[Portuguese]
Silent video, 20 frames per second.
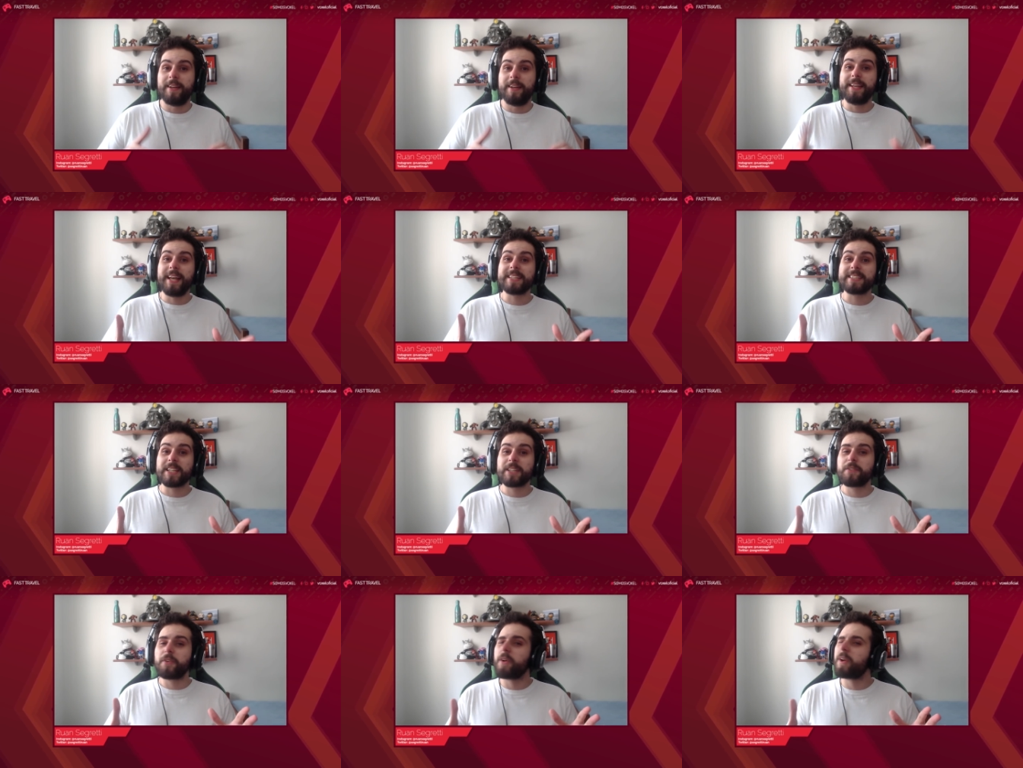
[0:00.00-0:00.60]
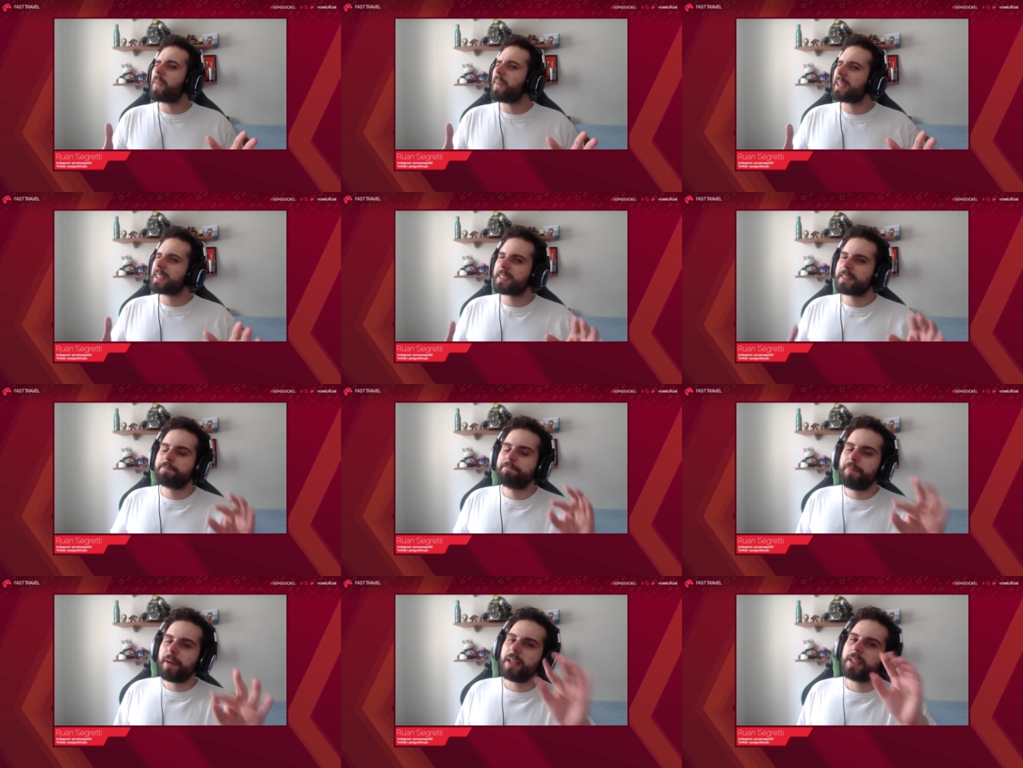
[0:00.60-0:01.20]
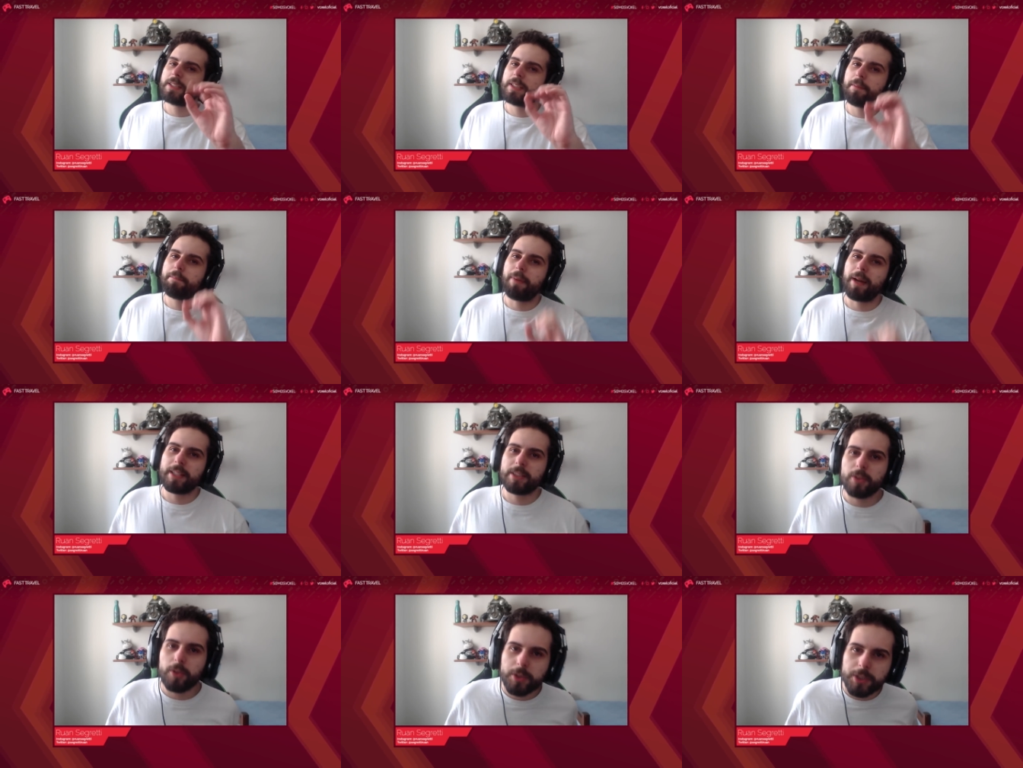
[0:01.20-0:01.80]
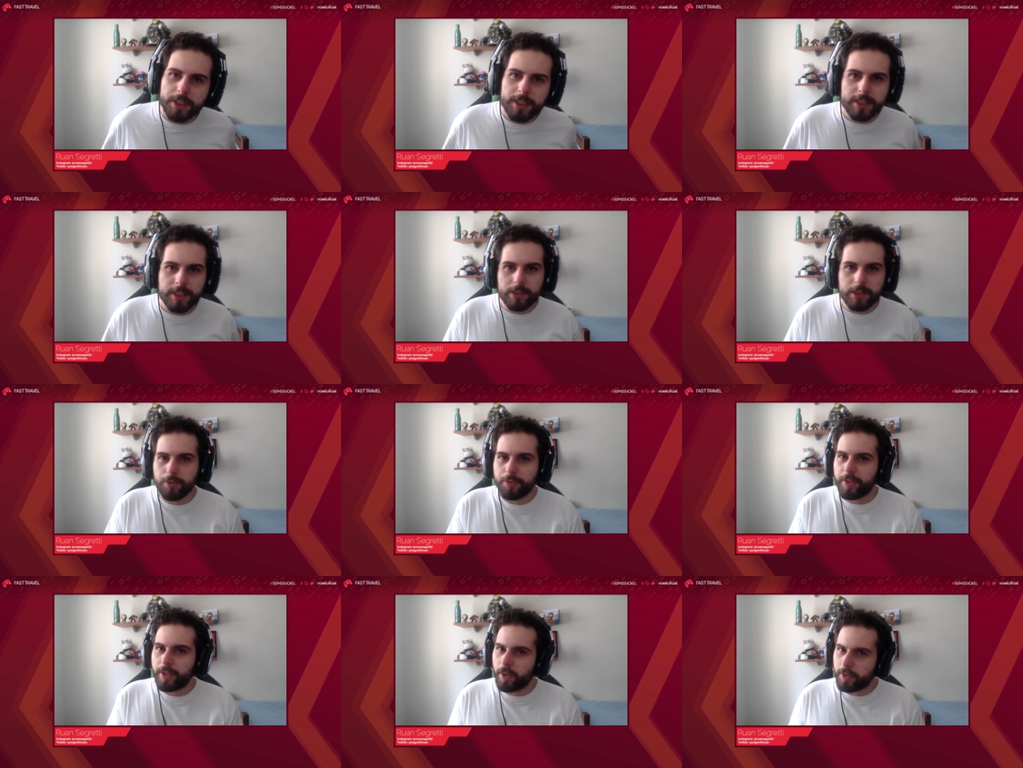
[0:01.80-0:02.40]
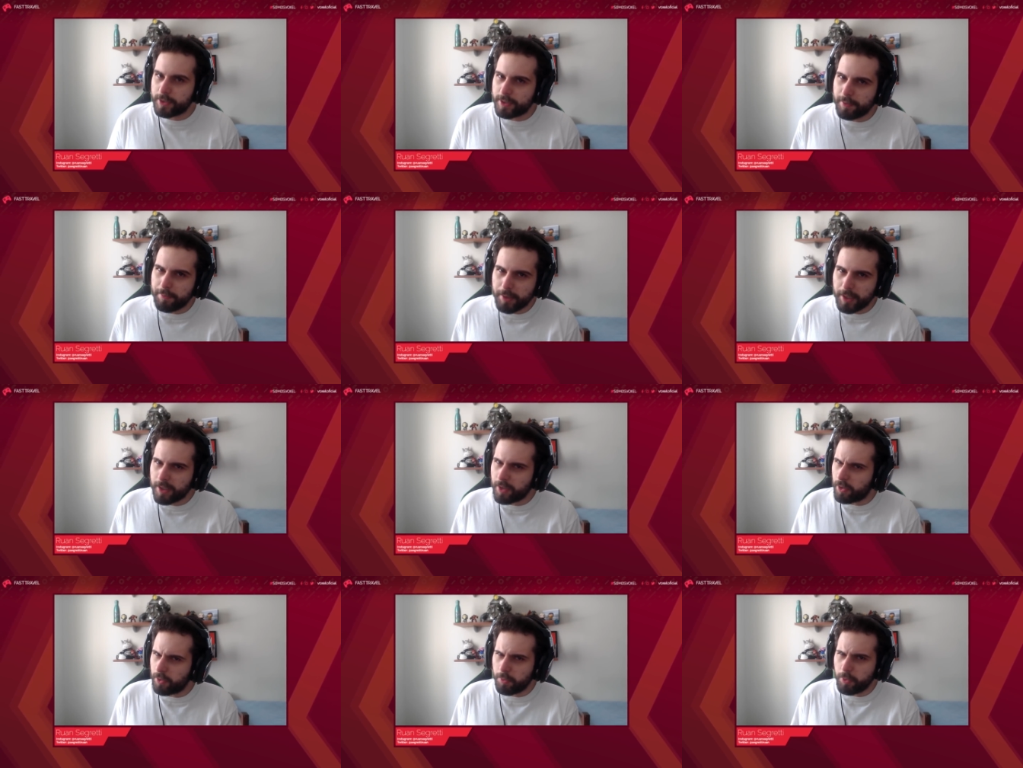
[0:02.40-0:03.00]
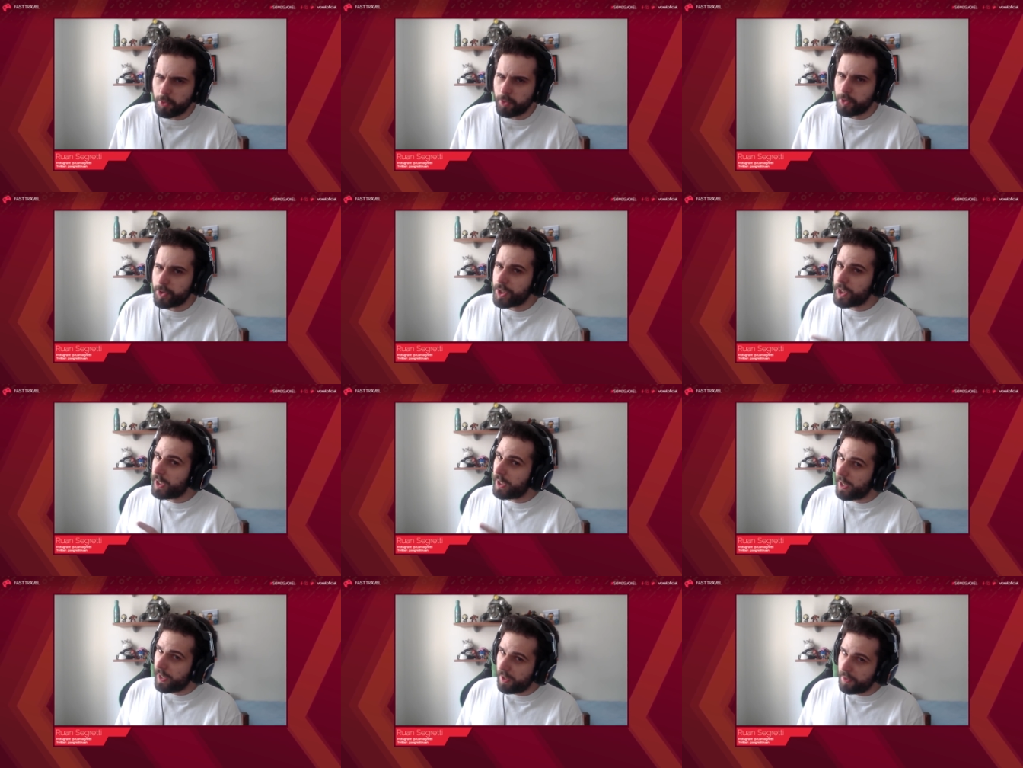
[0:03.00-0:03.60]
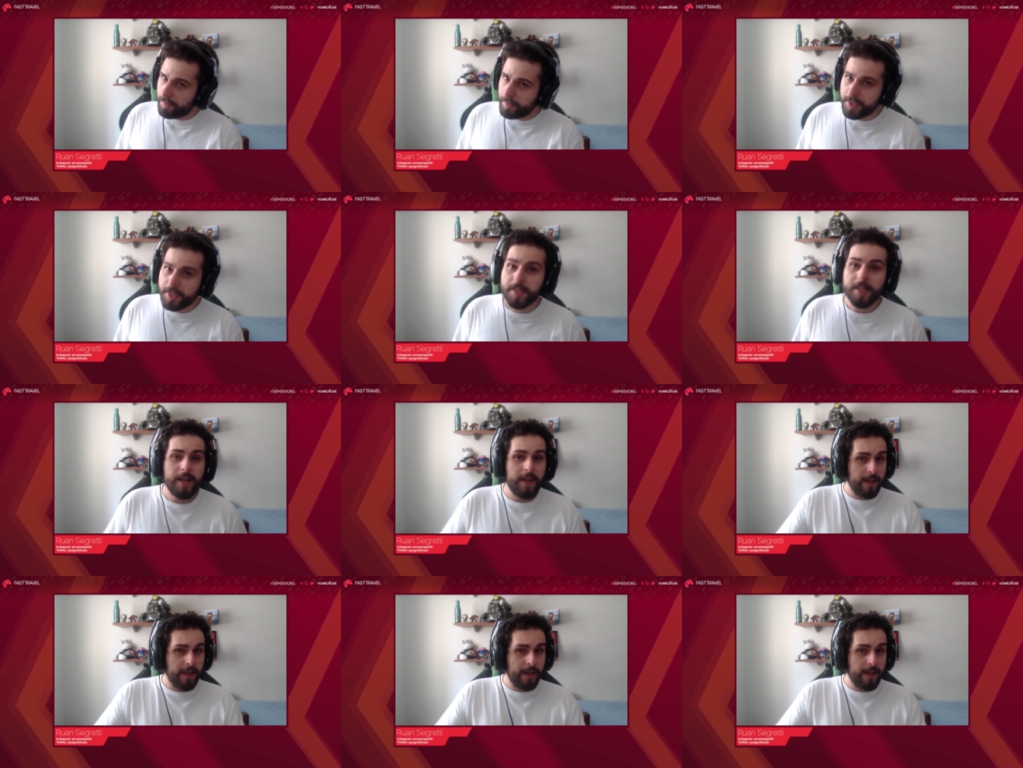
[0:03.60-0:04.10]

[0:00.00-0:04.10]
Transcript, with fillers: E essas foram as principais notícias do final de semana no mundo de games.